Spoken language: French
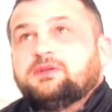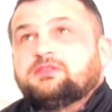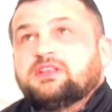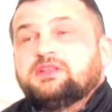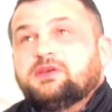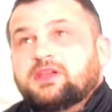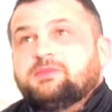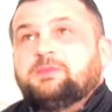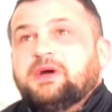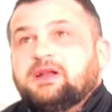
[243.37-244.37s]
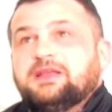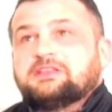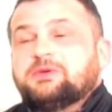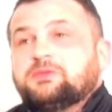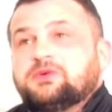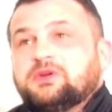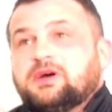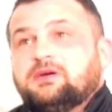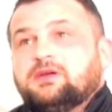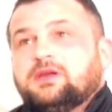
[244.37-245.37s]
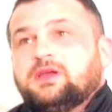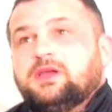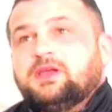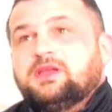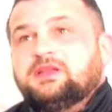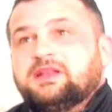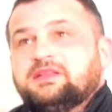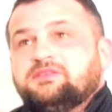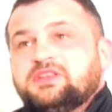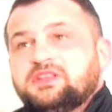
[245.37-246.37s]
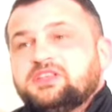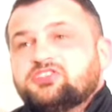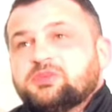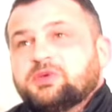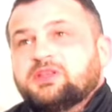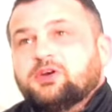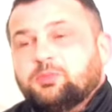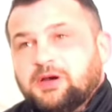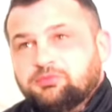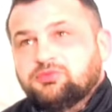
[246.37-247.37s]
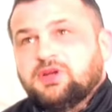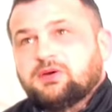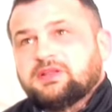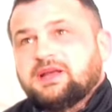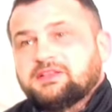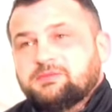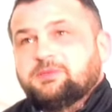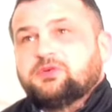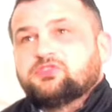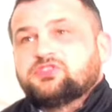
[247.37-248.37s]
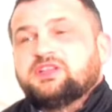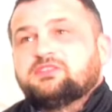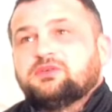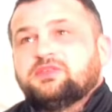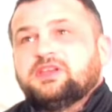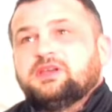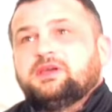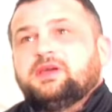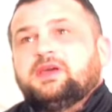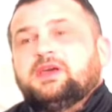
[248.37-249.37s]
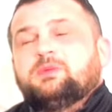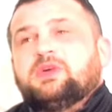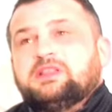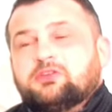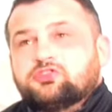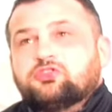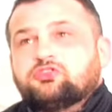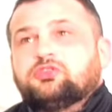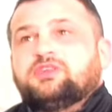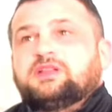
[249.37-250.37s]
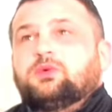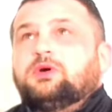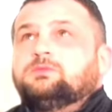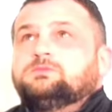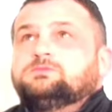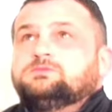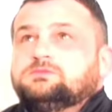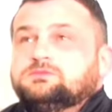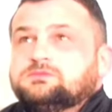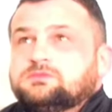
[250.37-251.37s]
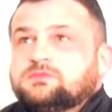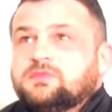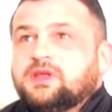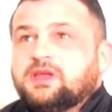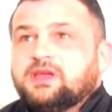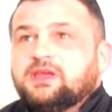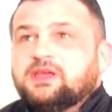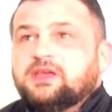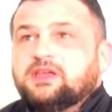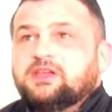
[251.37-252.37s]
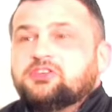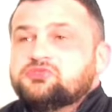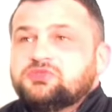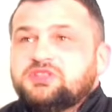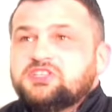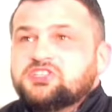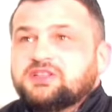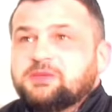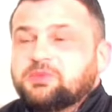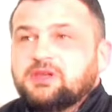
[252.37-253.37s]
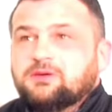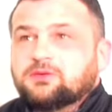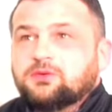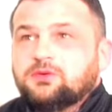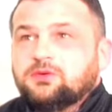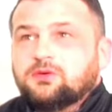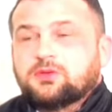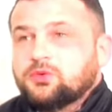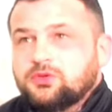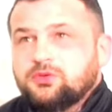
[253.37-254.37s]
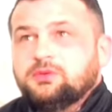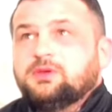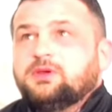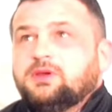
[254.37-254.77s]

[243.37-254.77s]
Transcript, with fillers: ça, le Seigneur, il m'a parlé à ce moment-là. Il a dit, Vini, j'ai pris ton papou, là, au dernier moment, je l'ai sauvé. Maintenant, je te sauve à toi. Et je vous dis, j'étais pris entre, entre deux.